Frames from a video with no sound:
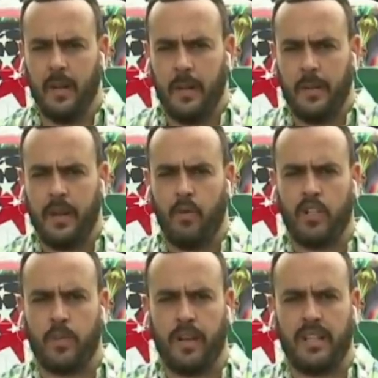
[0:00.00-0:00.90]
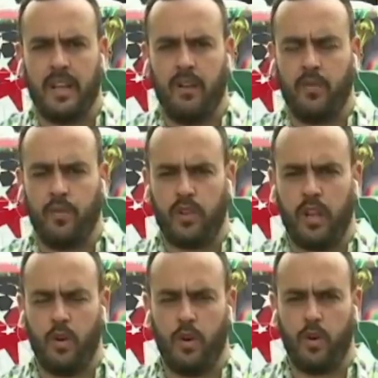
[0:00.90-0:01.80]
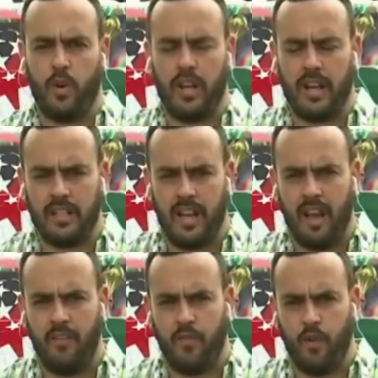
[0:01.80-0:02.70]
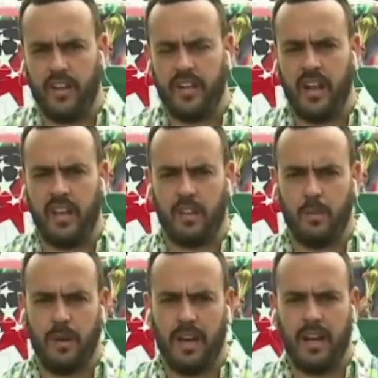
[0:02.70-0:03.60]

وجبة الفطور والغداء عفوا ثم